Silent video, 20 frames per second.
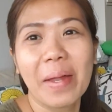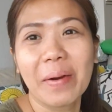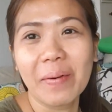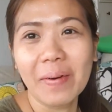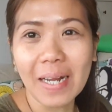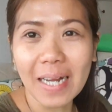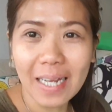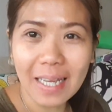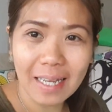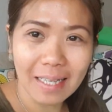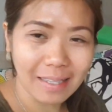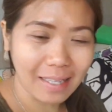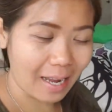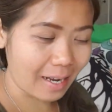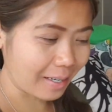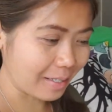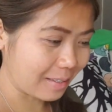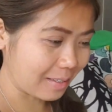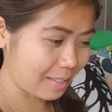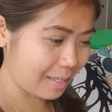meron ng
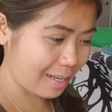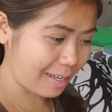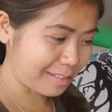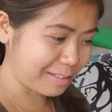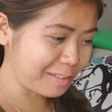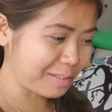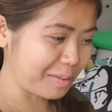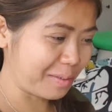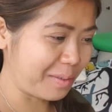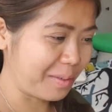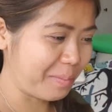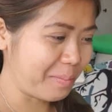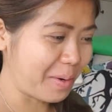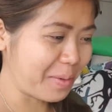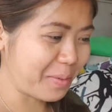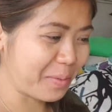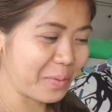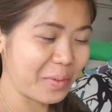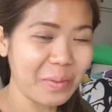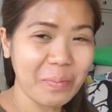kita-kita. So,
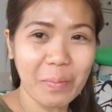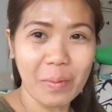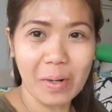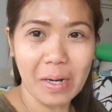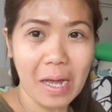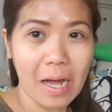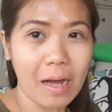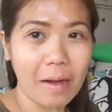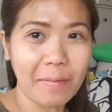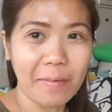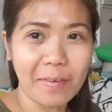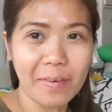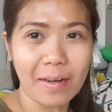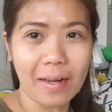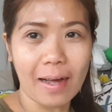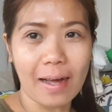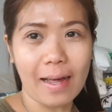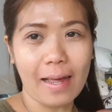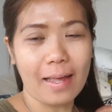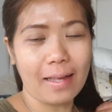manunood muna ako,
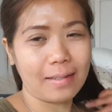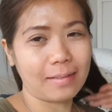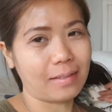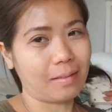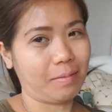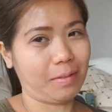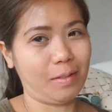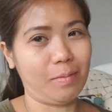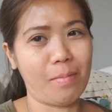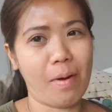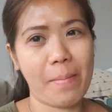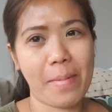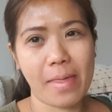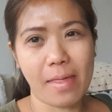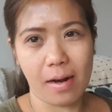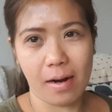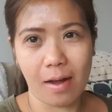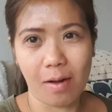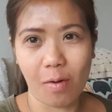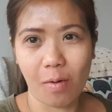guys. So,
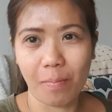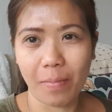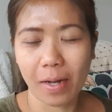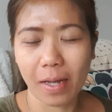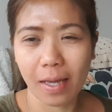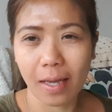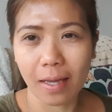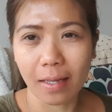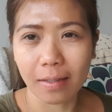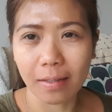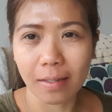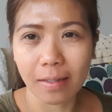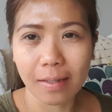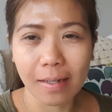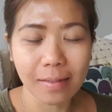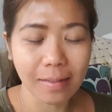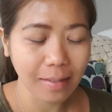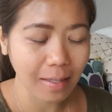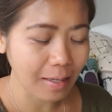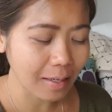mamaya na lang ako mag-edit.
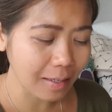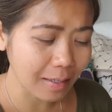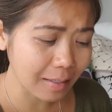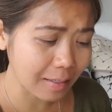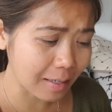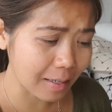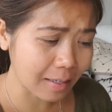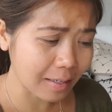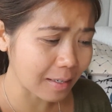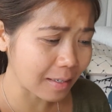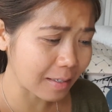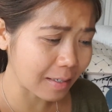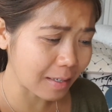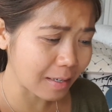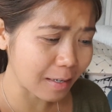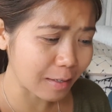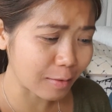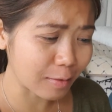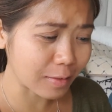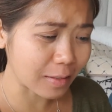Kasi,
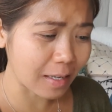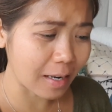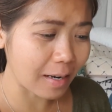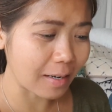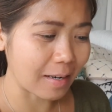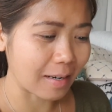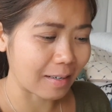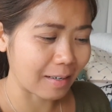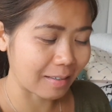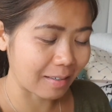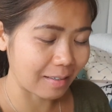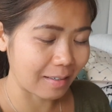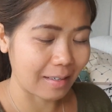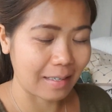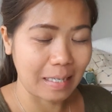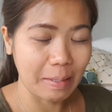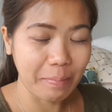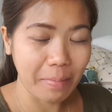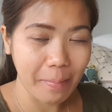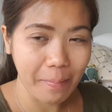naririnig ko, ah,
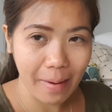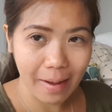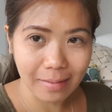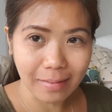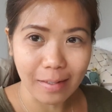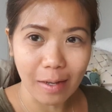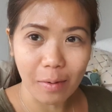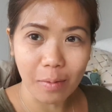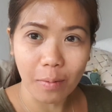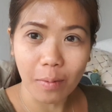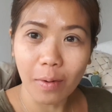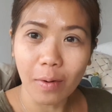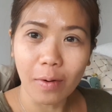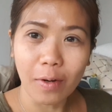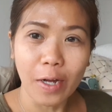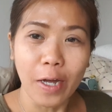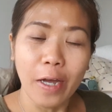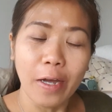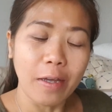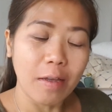naririnig, nababasa
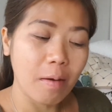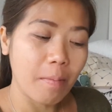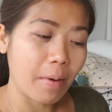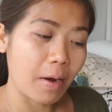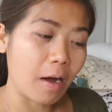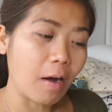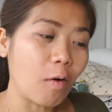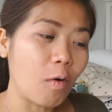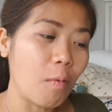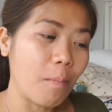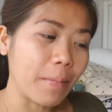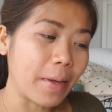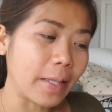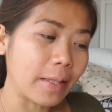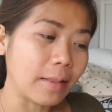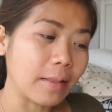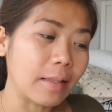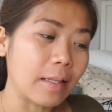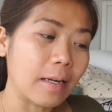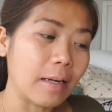ko yung mga
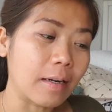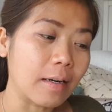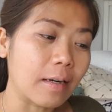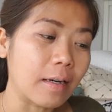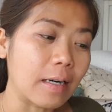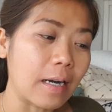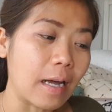comment ng